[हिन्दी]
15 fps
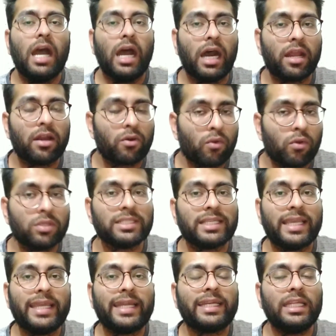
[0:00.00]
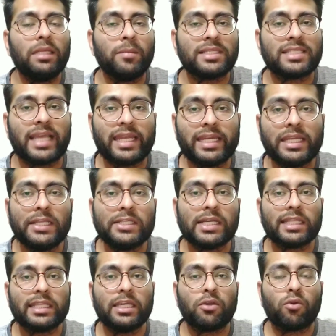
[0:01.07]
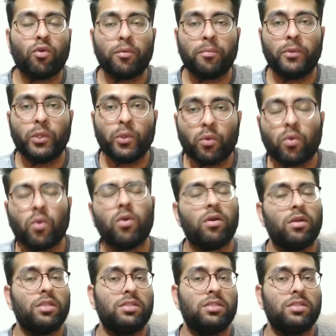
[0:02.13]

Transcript: हर रोज एक टीम असाइन की जाती है कोड ब्लू को